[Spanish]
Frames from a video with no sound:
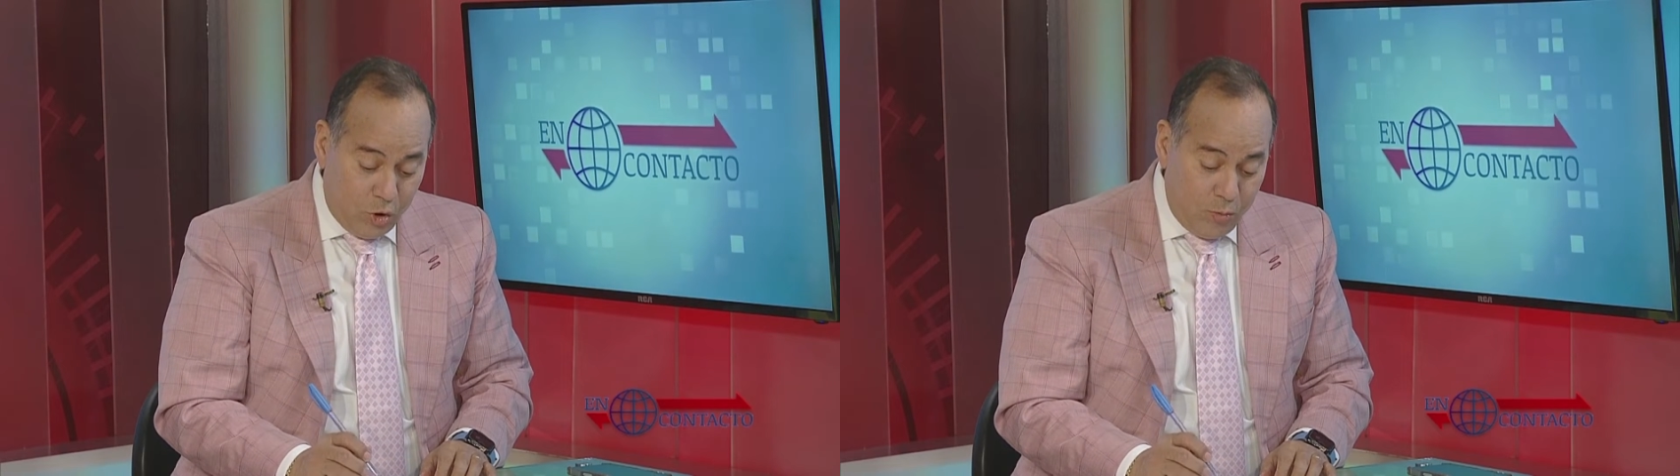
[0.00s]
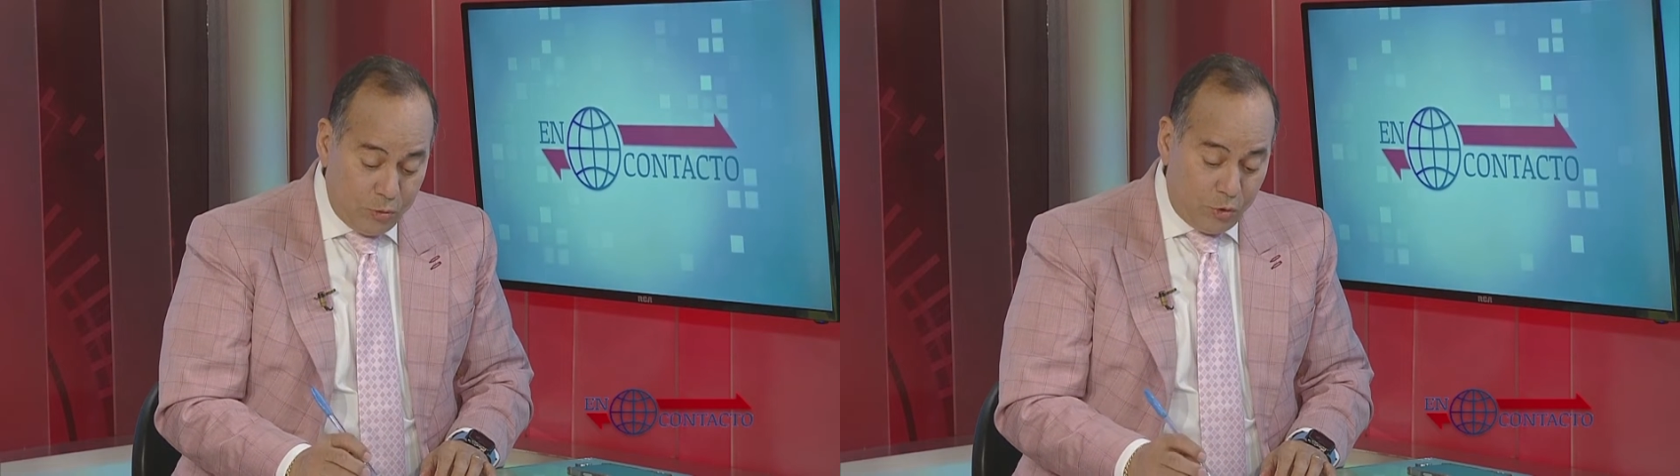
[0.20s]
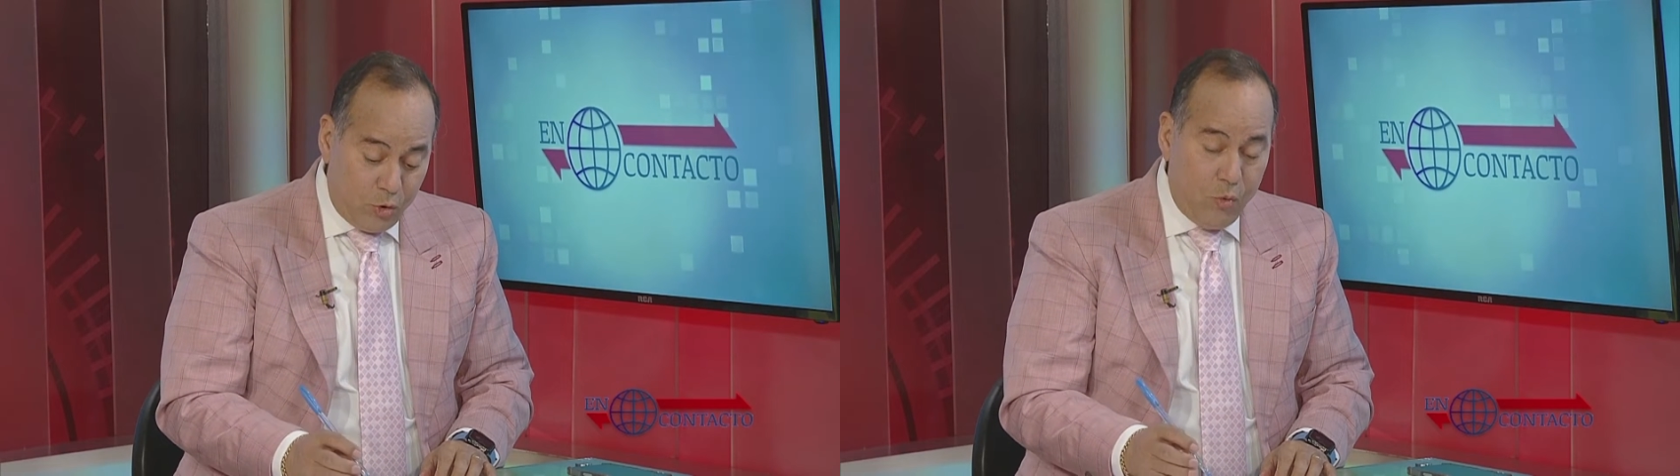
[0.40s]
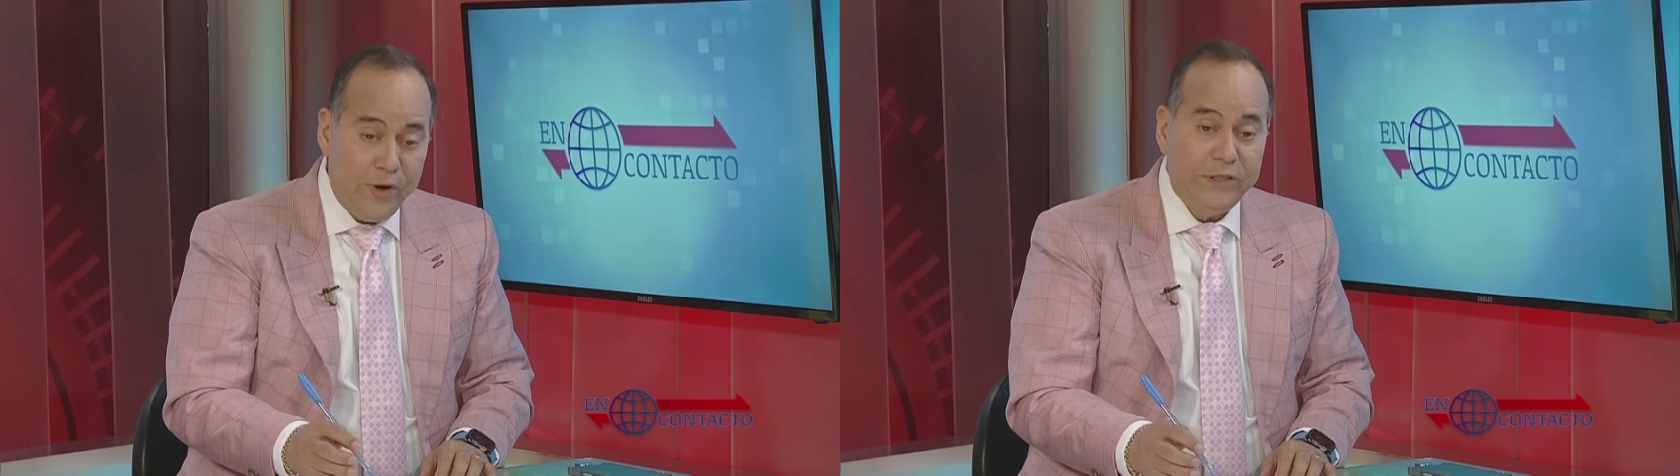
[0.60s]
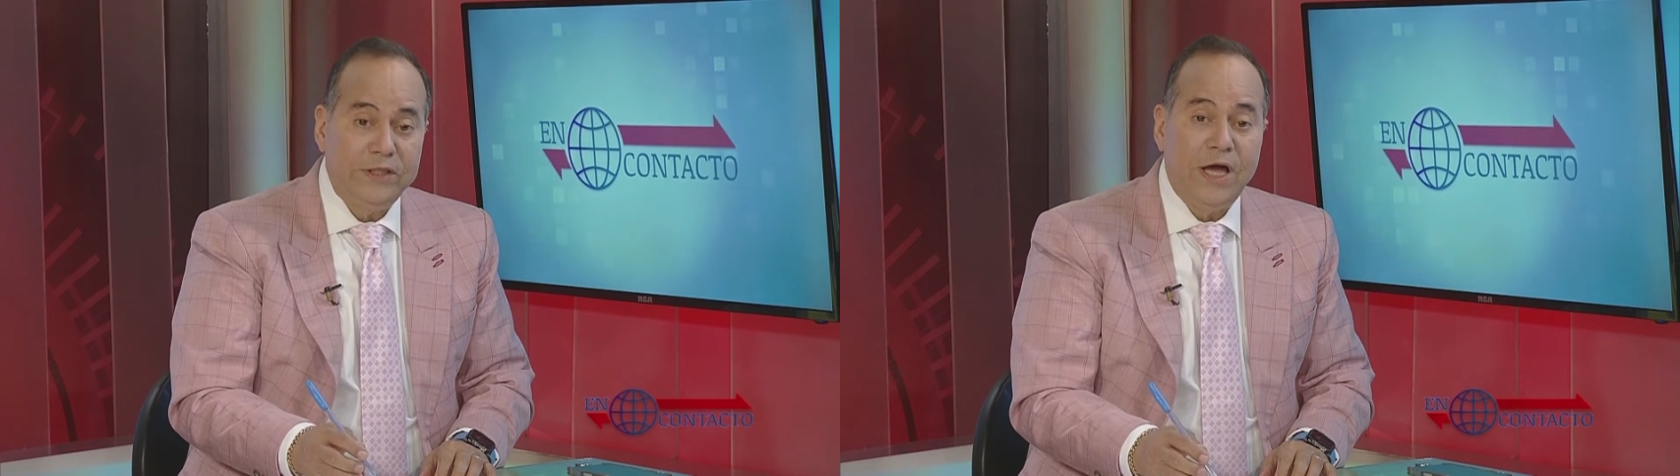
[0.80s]
como nos lo
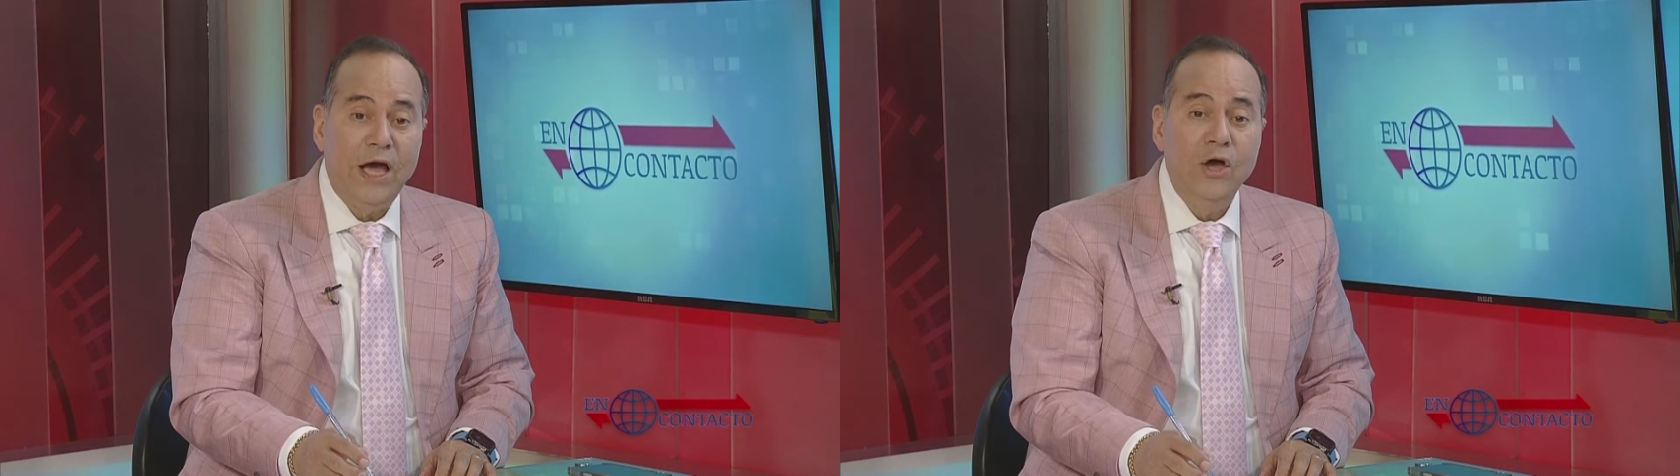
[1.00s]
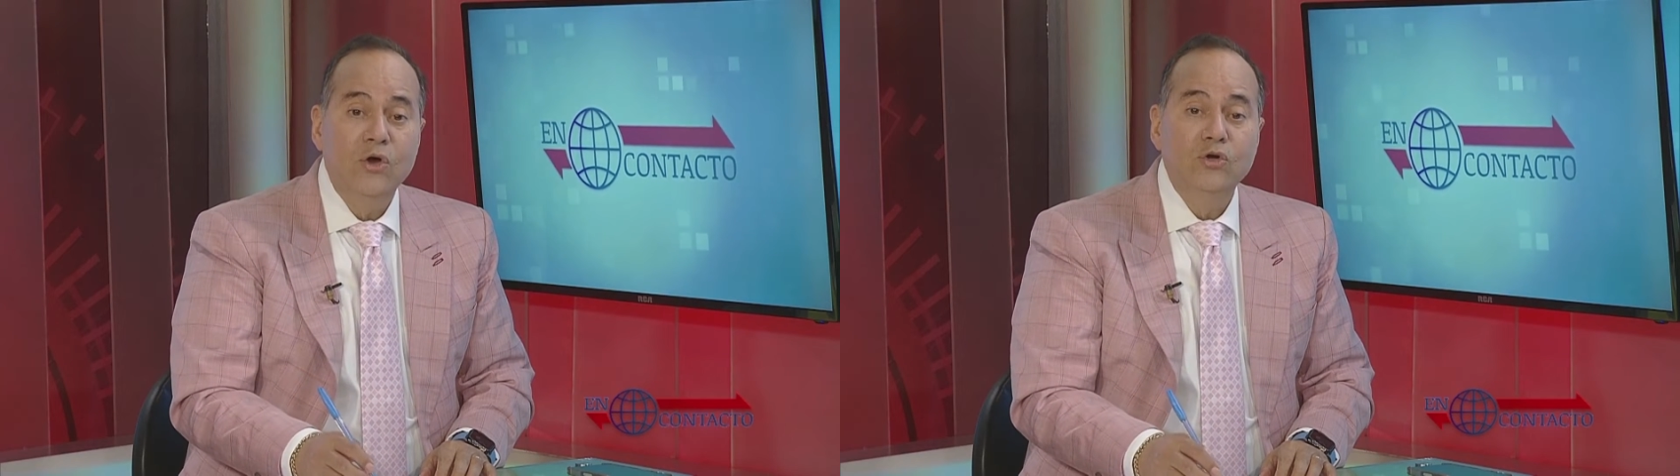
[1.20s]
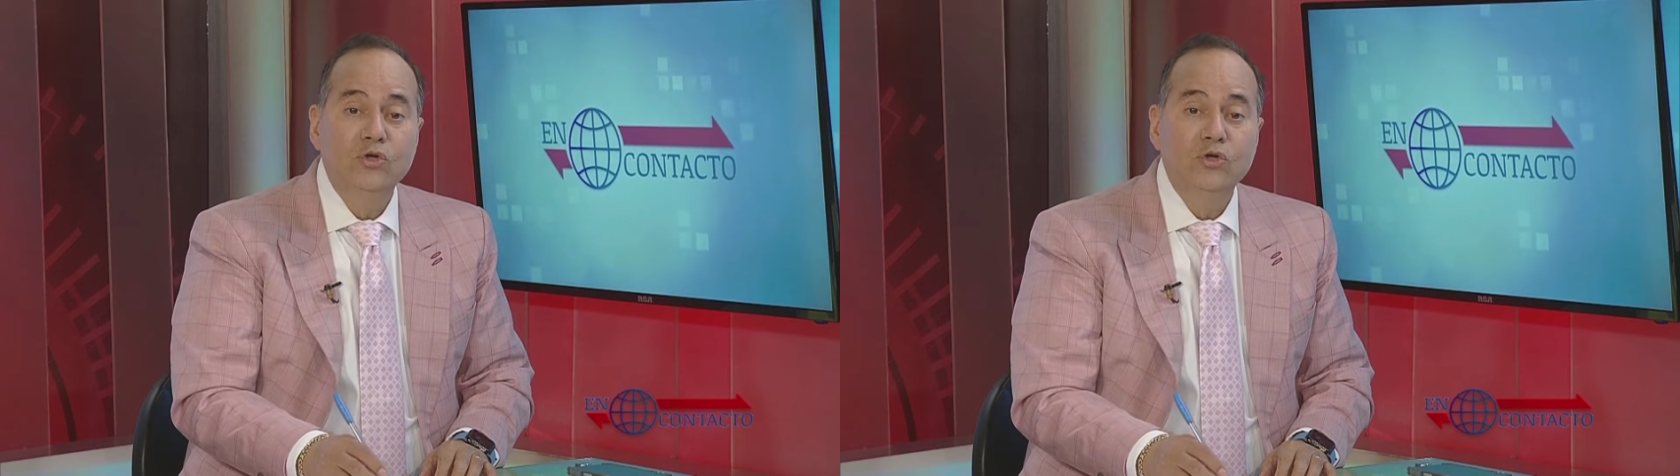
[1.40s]
cuenta